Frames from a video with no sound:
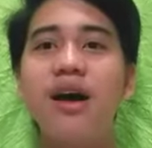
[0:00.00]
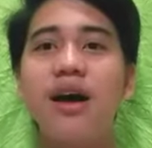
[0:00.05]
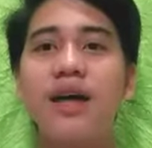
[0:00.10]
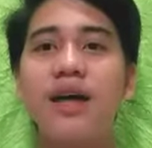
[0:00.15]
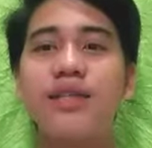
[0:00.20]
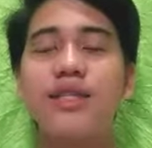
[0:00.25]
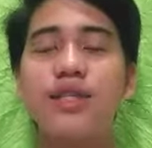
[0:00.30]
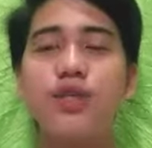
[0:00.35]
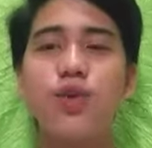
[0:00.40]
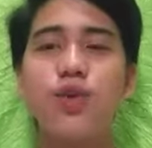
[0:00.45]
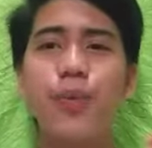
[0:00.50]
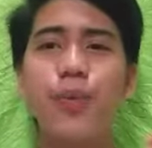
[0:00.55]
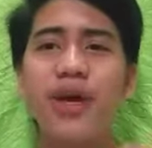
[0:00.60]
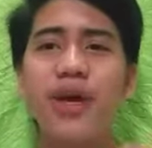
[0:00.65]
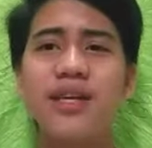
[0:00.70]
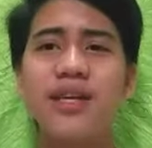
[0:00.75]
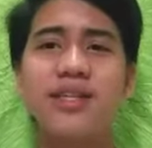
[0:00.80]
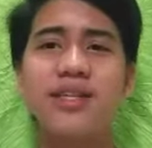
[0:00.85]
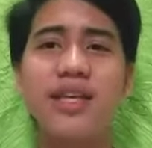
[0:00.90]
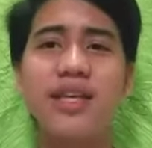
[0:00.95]
Kasi
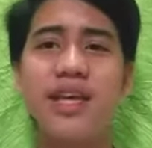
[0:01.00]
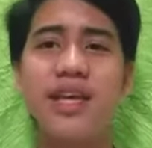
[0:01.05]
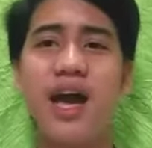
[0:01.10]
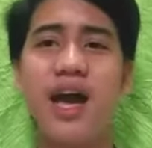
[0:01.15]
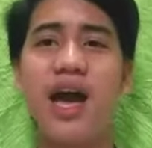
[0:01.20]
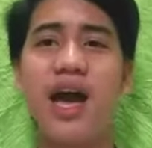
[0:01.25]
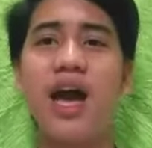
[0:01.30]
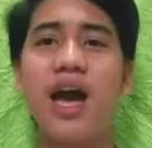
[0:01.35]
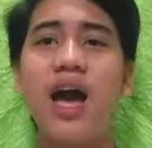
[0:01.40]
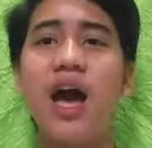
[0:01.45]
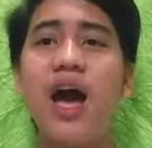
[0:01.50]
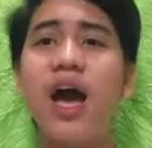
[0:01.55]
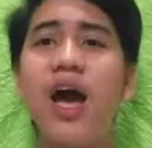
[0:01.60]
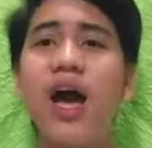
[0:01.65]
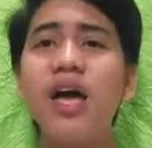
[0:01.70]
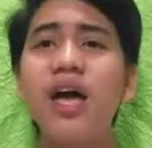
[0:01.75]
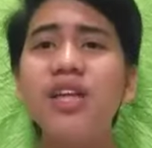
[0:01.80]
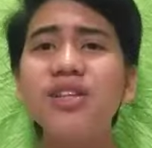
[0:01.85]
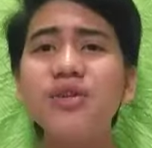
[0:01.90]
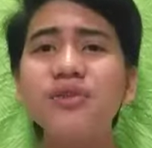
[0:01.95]
sobrang saya
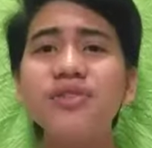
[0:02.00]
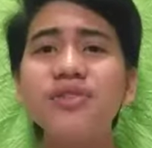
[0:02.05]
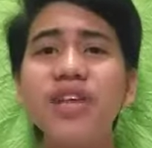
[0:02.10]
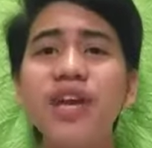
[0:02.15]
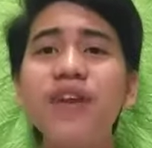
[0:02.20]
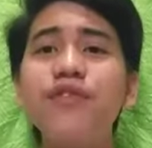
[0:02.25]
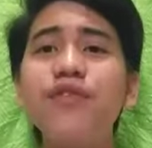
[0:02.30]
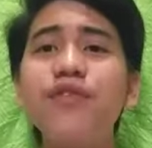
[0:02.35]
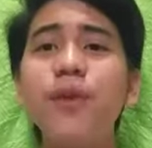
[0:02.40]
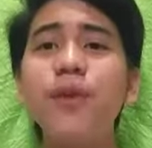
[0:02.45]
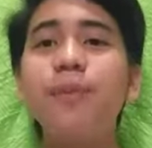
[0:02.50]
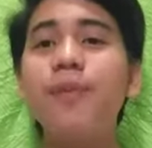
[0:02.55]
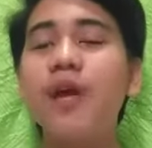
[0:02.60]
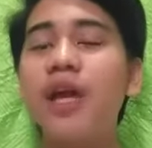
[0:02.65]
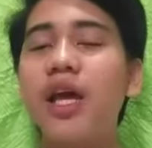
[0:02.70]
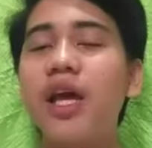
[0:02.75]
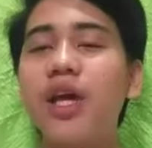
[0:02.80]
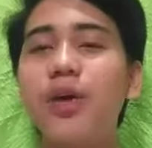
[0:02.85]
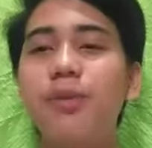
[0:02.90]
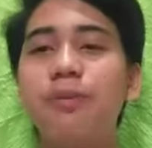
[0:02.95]
at yung day 4
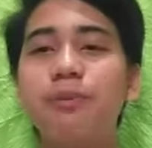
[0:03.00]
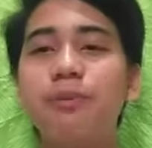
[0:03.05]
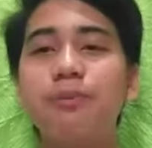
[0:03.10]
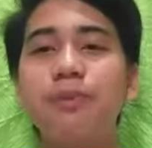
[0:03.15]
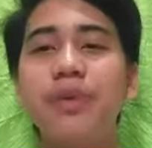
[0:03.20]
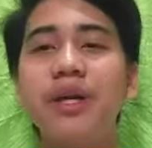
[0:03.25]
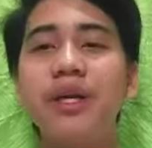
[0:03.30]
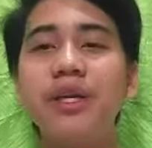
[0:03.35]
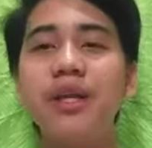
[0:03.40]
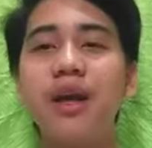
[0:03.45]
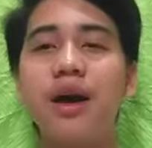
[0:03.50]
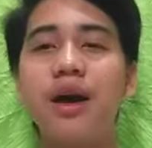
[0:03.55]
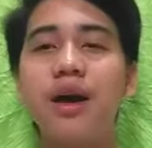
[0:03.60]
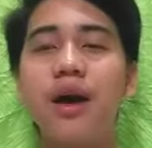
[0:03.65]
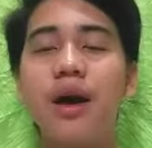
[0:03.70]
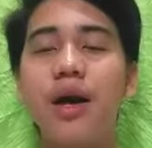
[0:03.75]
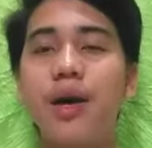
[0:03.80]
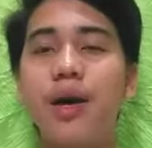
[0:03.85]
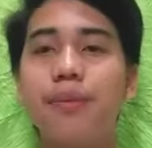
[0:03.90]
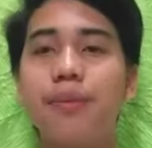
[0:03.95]
pala yung
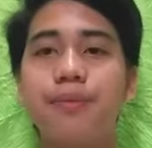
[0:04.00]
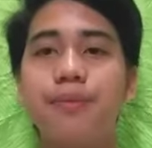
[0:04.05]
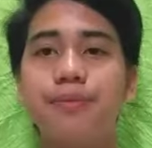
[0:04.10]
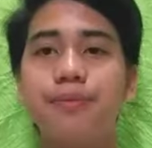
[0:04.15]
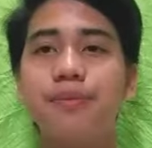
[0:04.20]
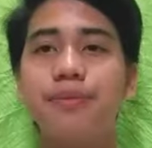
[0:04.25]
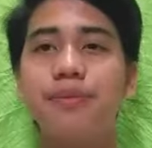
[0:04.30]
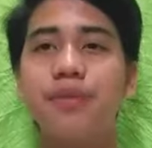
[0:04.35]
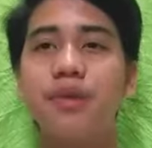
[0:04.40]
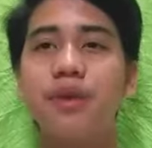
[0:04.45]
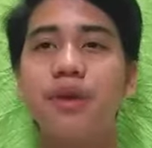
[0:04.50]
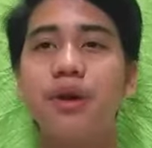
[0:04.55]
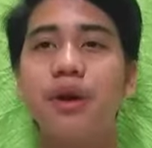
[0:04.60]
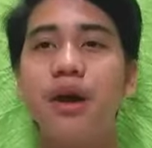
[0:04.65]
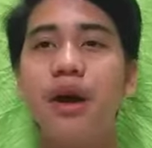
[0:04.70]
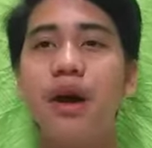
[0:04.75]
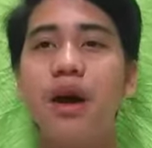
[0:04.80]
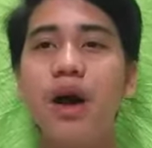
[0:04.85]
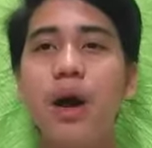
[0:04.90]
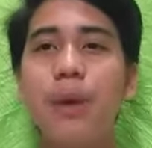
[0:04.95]
pinaka
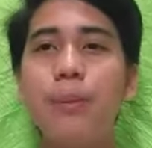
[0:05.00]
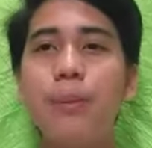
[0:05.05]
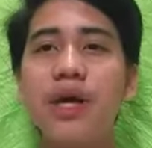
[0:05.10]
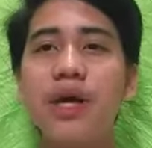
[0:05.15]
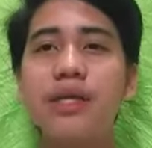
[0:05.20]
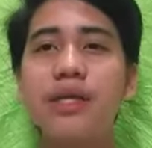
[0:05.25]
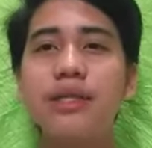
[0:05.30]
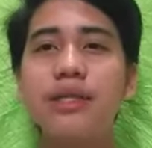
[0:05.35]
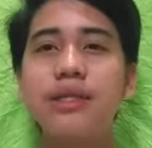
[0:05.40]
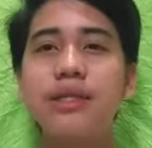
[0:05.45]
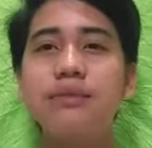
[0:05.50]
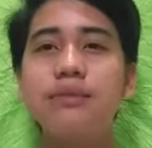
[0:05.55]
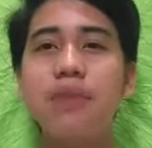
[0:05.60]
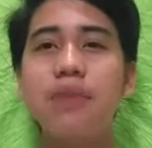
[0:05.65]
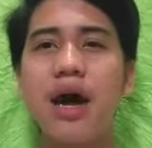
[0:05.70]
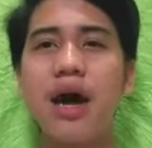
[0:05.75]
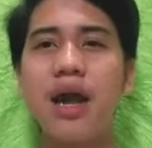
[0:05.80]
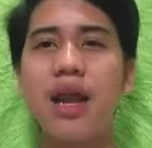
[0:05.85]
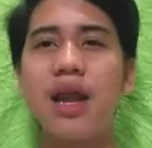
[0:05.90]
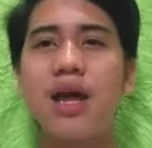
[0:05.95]
mas
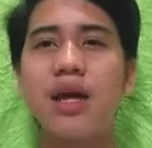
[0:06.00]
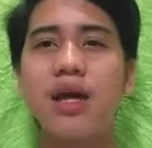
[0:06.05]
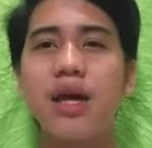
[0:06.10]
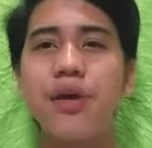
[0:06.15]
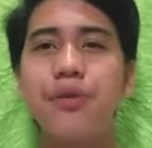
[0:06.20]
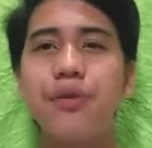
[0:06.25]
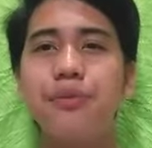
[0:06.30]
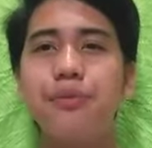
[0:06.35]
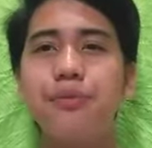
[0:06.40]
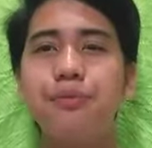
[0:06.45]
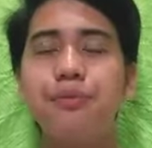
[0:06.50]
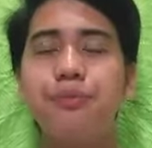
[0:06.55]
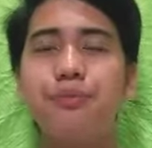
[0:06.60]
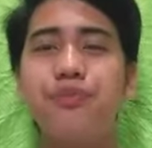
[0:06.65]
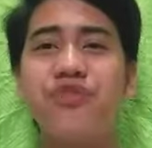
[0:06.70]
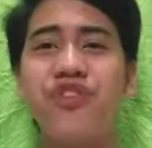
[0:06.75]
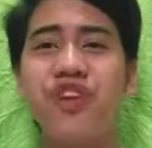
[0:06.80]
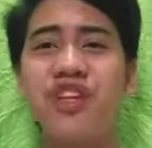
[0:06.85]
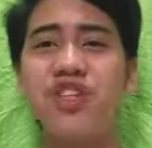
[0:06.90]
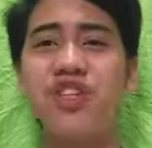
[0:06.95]
mahalaga yung
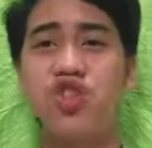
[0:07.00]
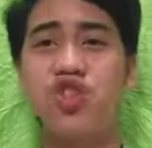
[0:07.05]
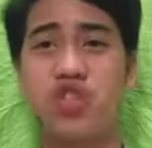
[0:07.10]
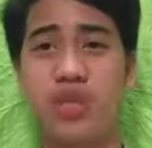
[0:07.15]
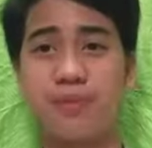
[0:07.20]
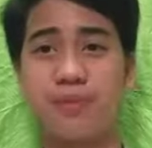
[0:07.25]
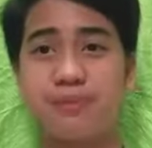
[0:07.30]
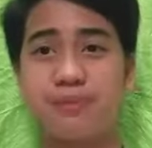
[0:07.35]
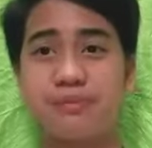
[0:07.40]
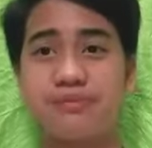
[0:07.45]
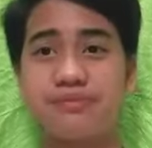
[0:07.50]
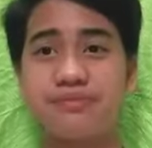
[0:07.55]
friendship.